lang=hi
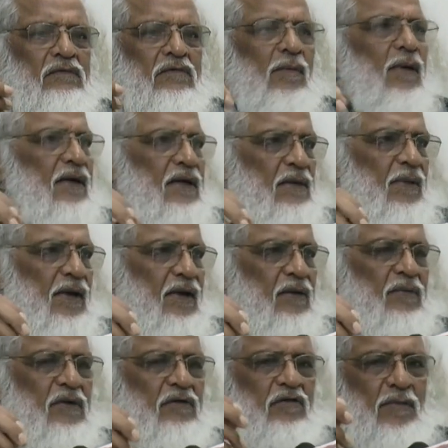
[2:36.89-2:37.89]
वबा के
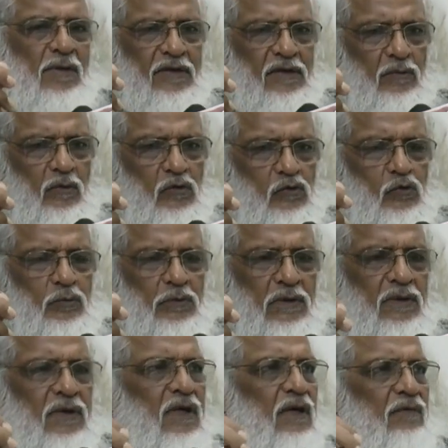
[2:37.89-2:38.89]
बारे में वबा के मौजू
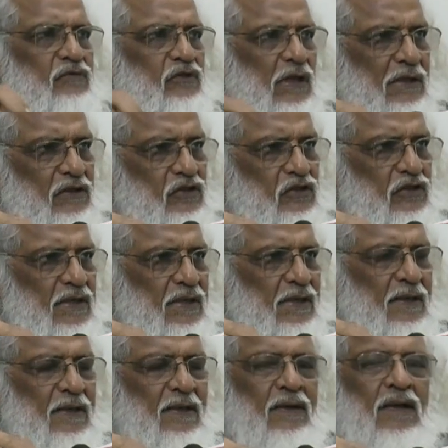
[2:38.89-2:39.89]
पर अफसानचे
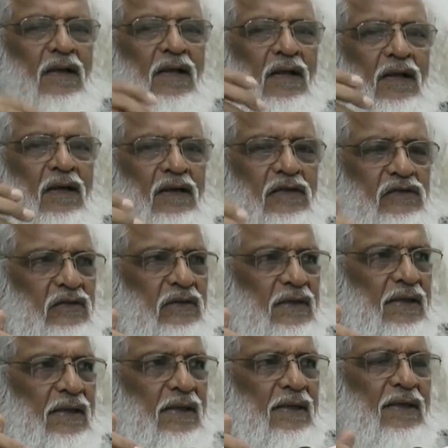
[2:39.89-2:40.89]
हैं
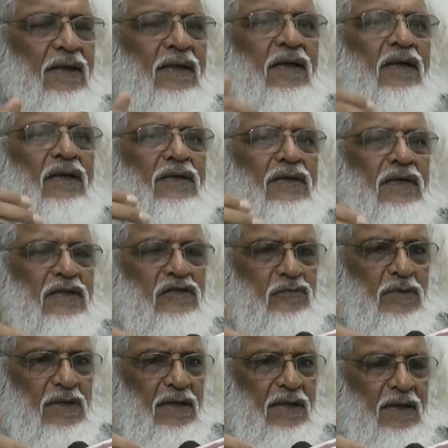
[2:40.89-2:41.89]
गज़लें हैं
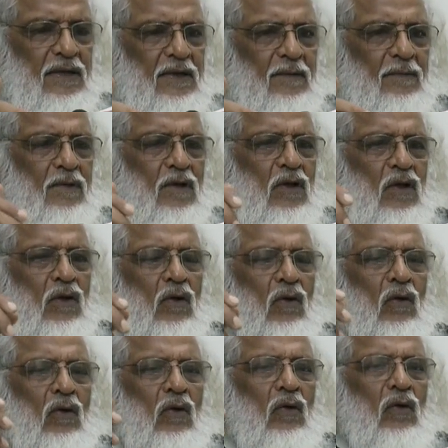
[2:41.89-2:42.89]
नज़में हैं
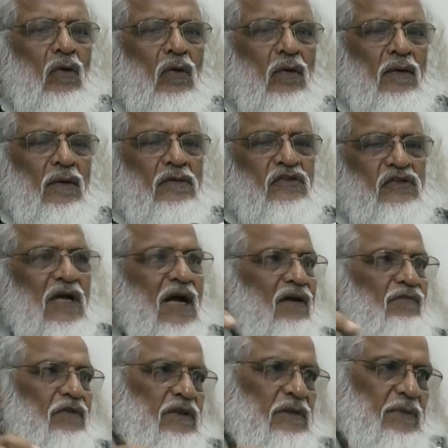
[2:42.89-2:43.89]
और
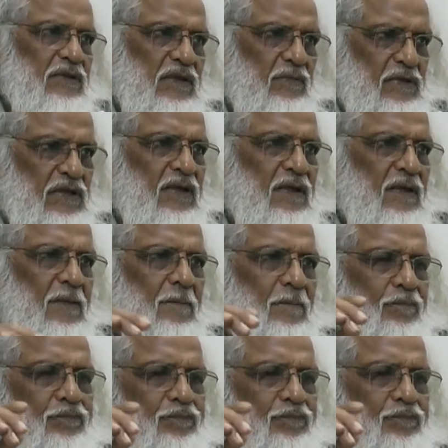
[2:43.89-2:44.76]
सहाफ़ती मजामी हैं